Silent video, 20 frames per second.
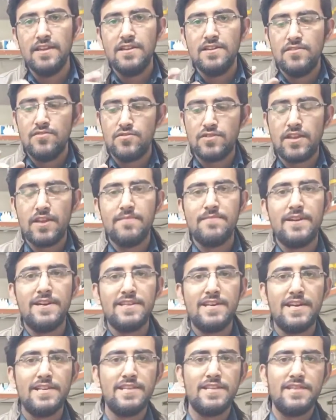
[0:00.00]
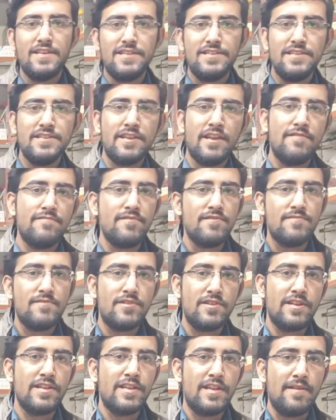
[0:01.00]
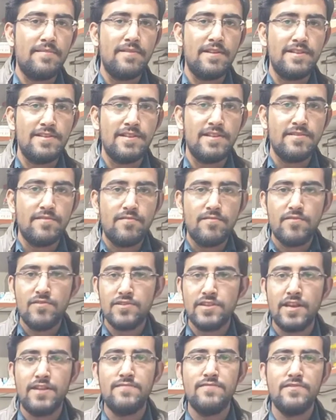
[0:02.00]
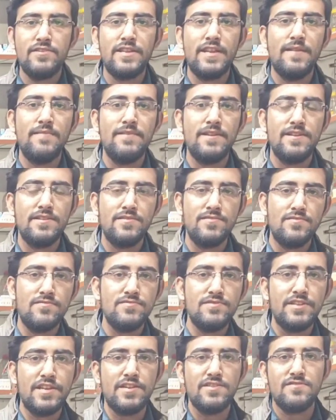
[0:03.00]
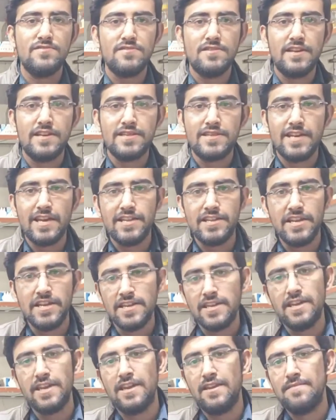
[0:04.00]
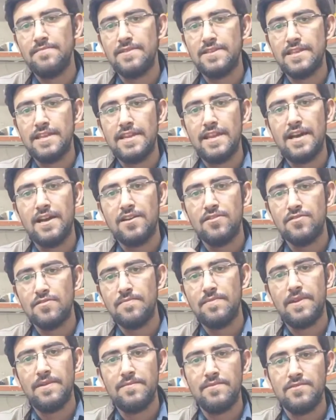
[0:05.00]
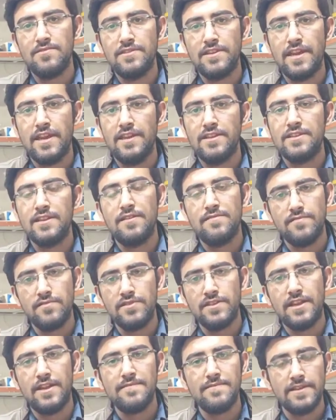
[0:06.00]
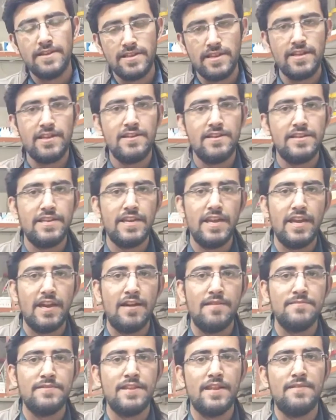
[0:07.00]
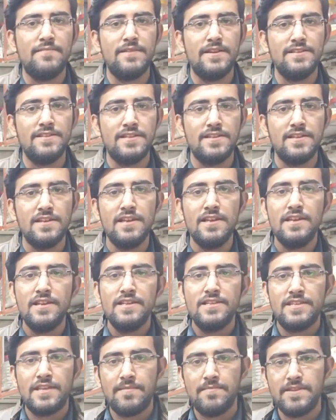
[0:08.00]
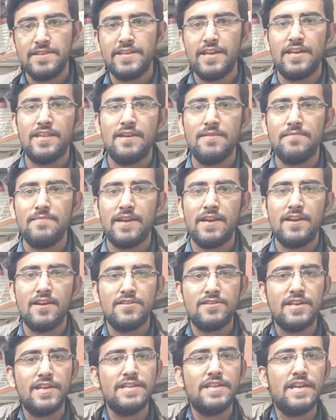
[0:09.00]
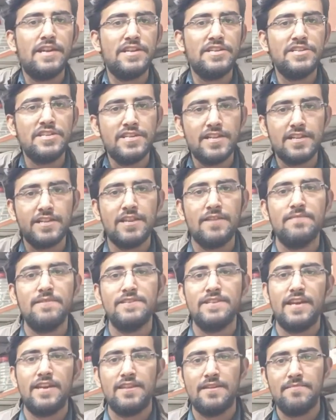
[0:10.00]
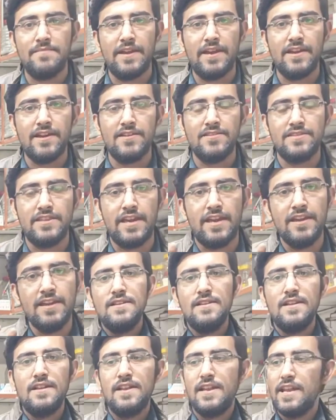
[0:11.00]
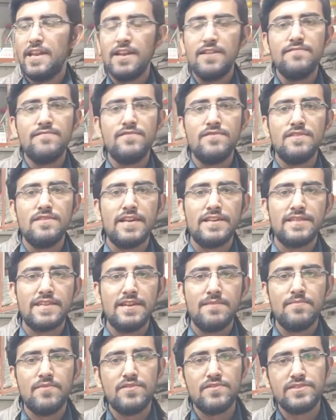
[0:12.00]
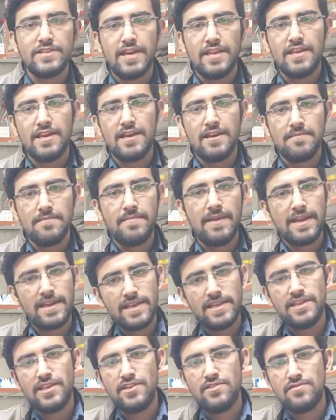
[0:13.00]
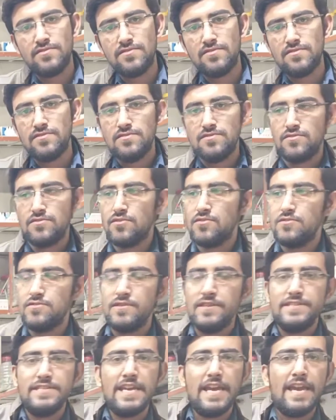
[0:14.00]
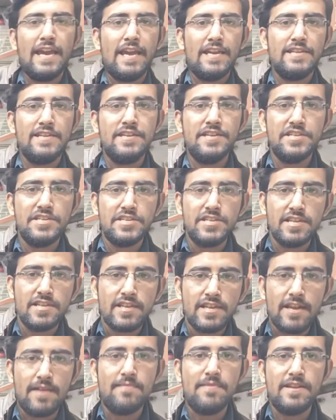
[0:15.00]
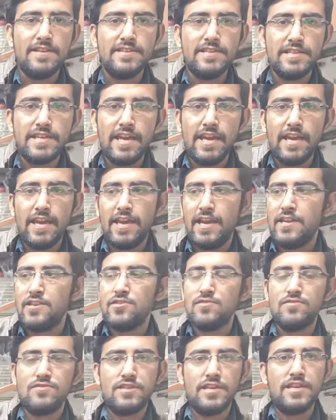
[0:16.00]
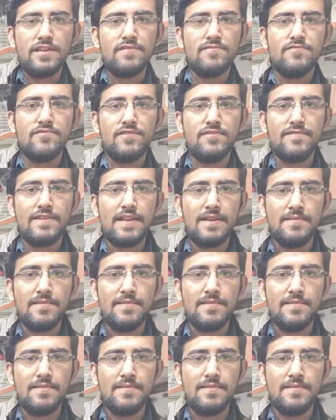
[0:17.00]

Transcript: उसके बाद आ जाता है जी सर्वो मोटर स्टेबलाइजर वो सर्वो स्टेबलाइजर उन चीज़ों को लगता है जिनकी कीमत लाखों रुपए में होती है सर्वो स्टेबलाइजर ये आम स्टेबलाइजर से भी ज़्यादा महंगा होता है ये डिजिटल से भी ज़्यादा महंगा होता है लेकिन वो लगता है बहुत ज़्यादा महंगी चीज़ों को तो ये है जी डिजिटल स्टेबलाइजर ये 130 वोल्ट वाला